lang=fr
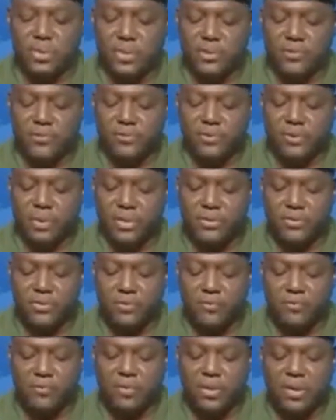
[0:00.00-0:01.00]
des
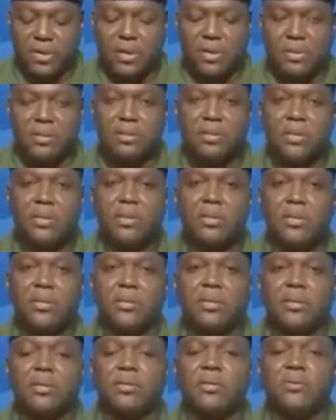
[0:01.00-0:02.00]
violations flagrantes
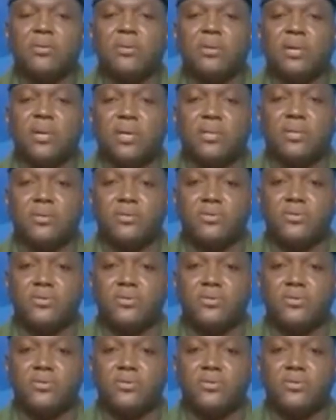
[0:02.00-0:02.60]
du cadre